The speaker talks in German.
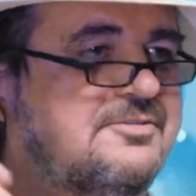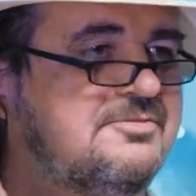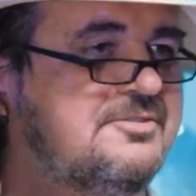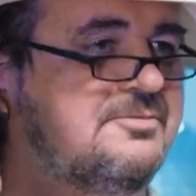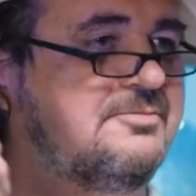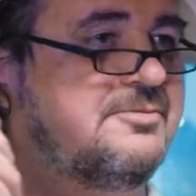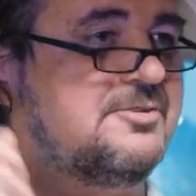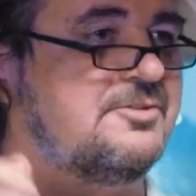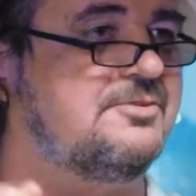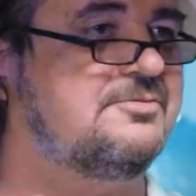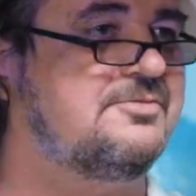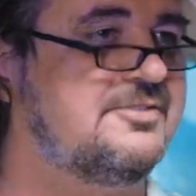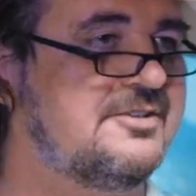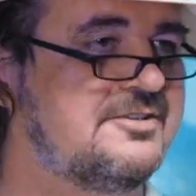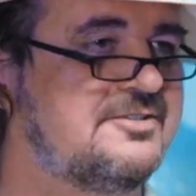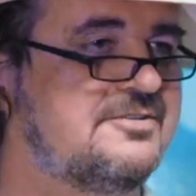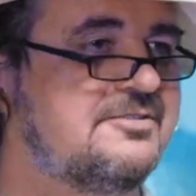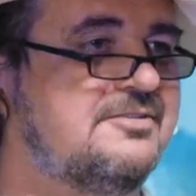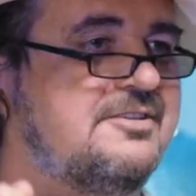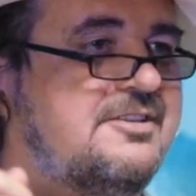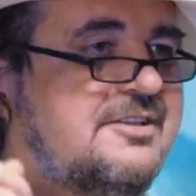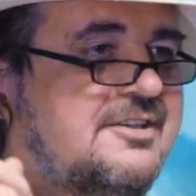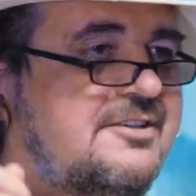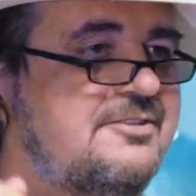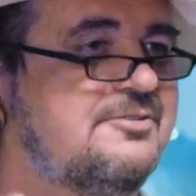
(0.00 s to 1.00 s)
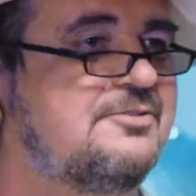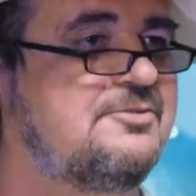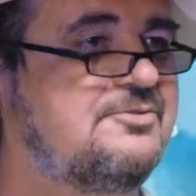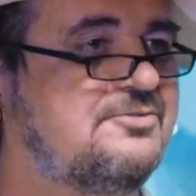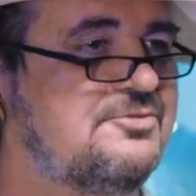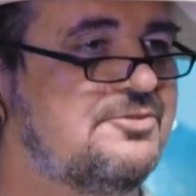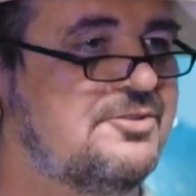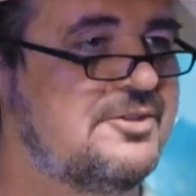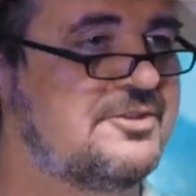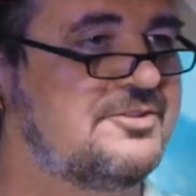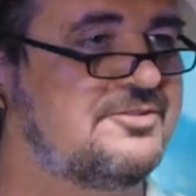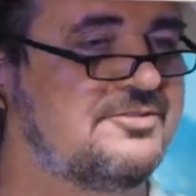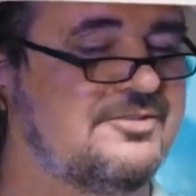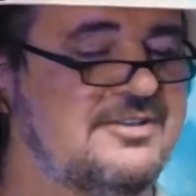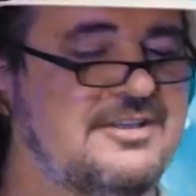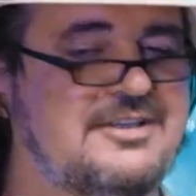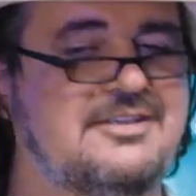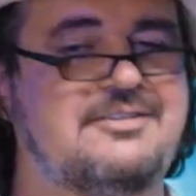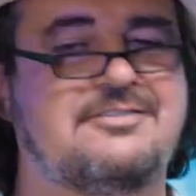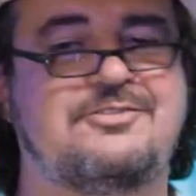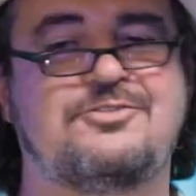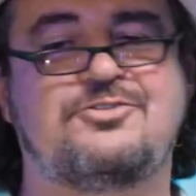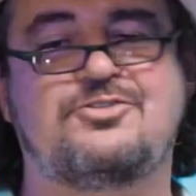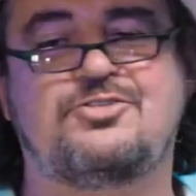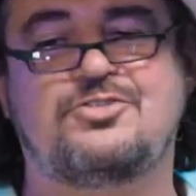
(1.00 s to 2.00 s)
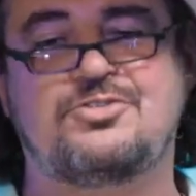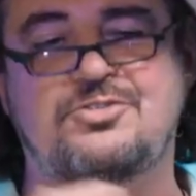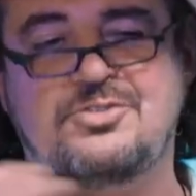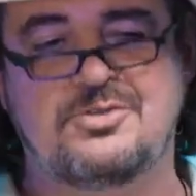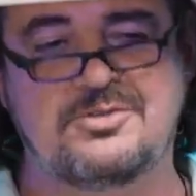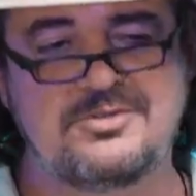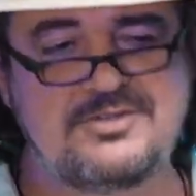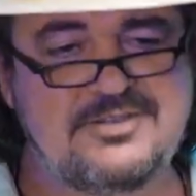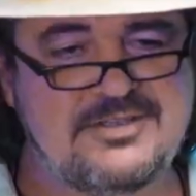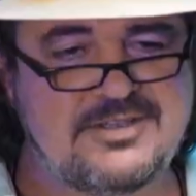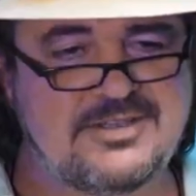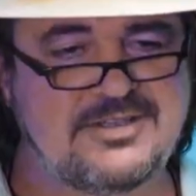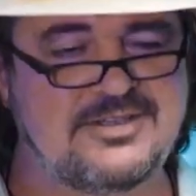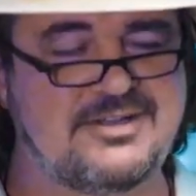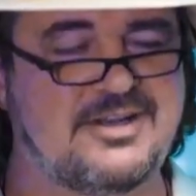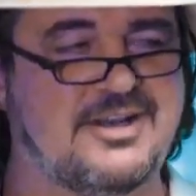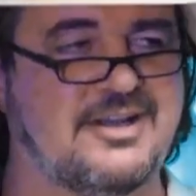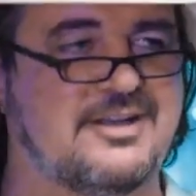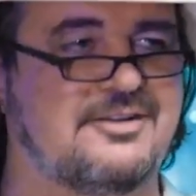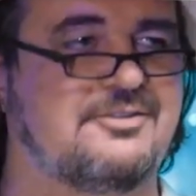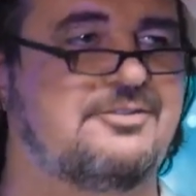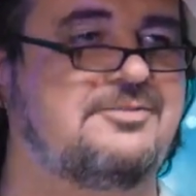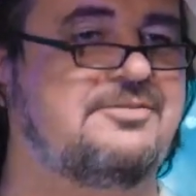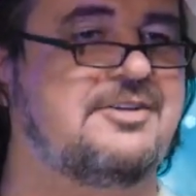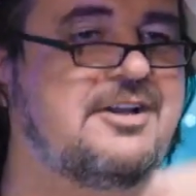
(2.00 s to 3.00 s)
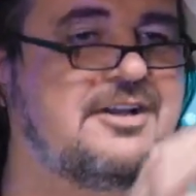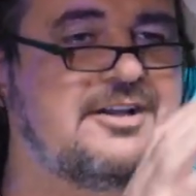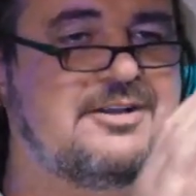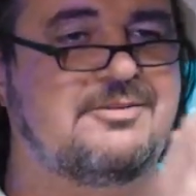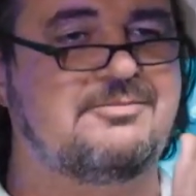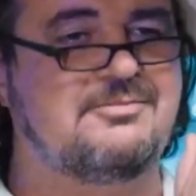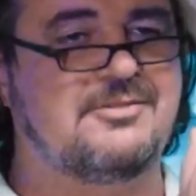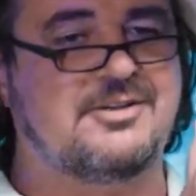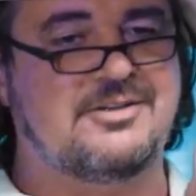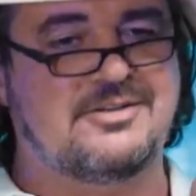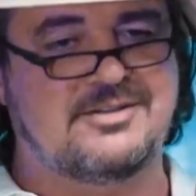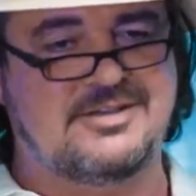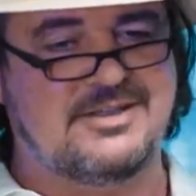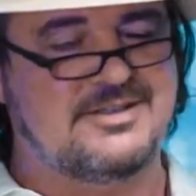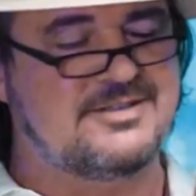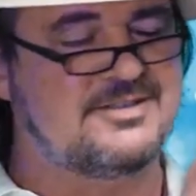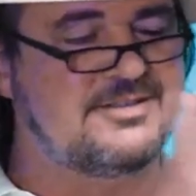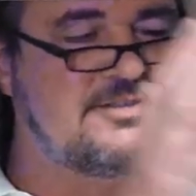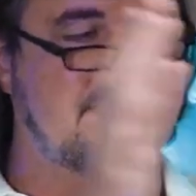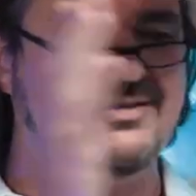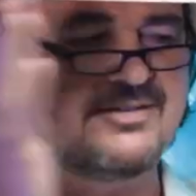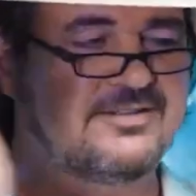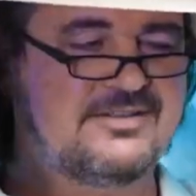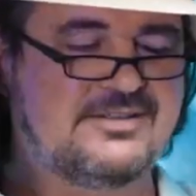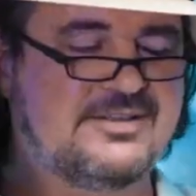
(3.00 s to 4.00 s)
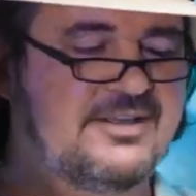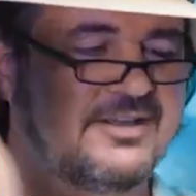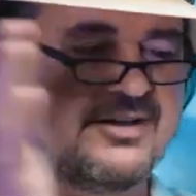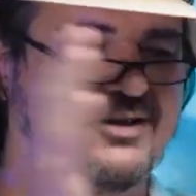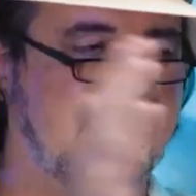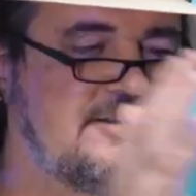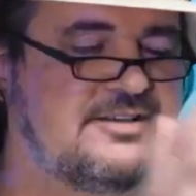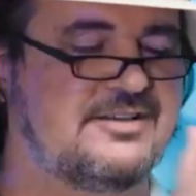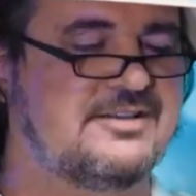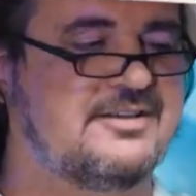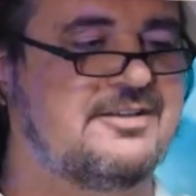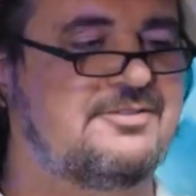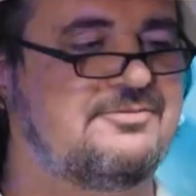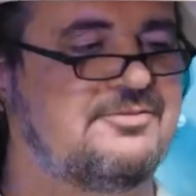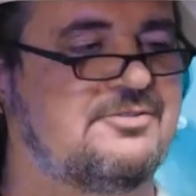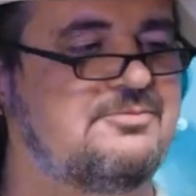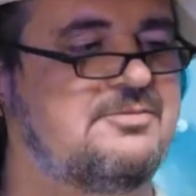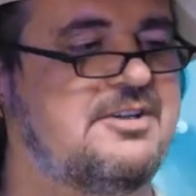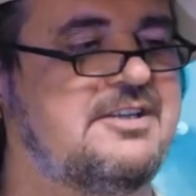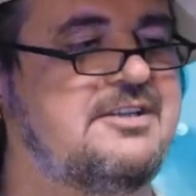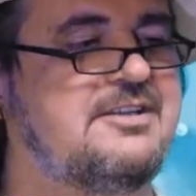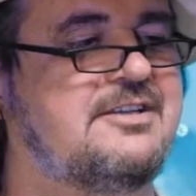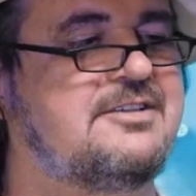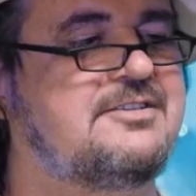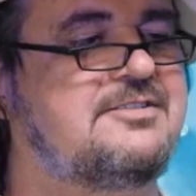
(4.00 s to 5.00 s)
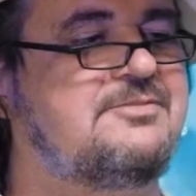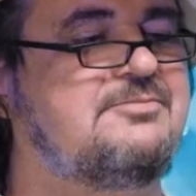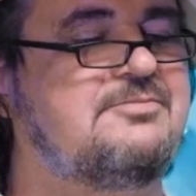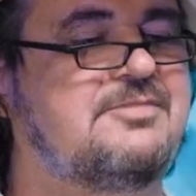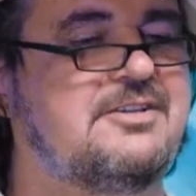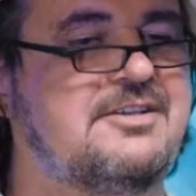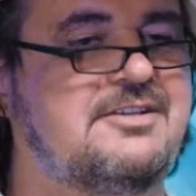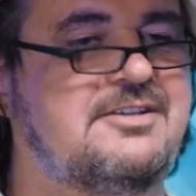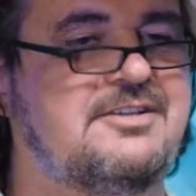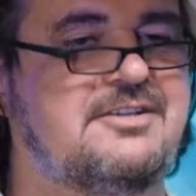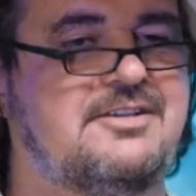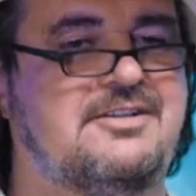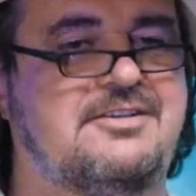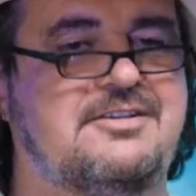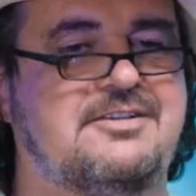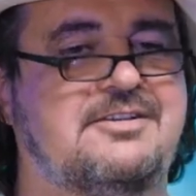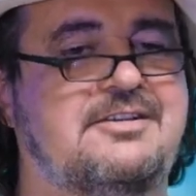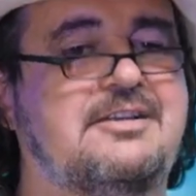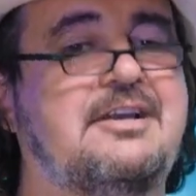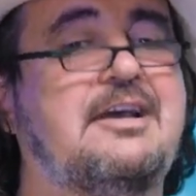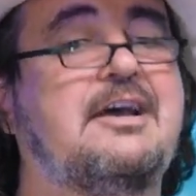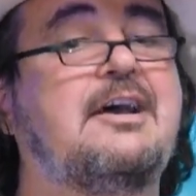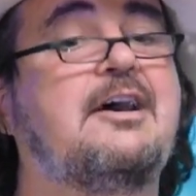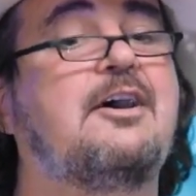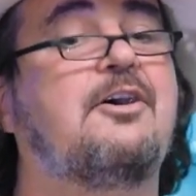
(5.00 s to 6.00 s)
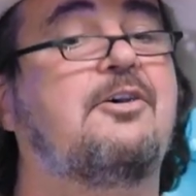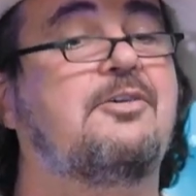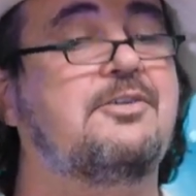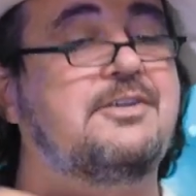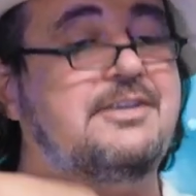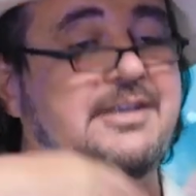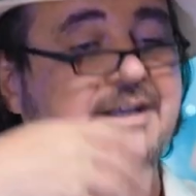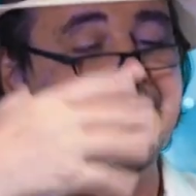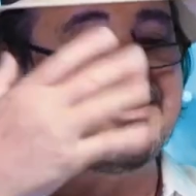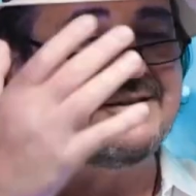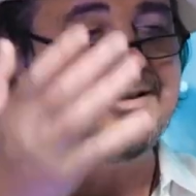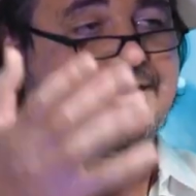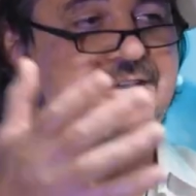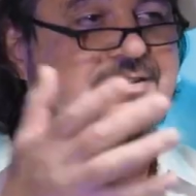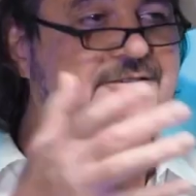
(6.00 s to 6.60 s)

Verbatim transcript: auf dem Sofa zu liegen und vorzulesen, stundenlang. Und wir haben auch als in der Kindheit von meinen ersten beiden Kindern, und jetzt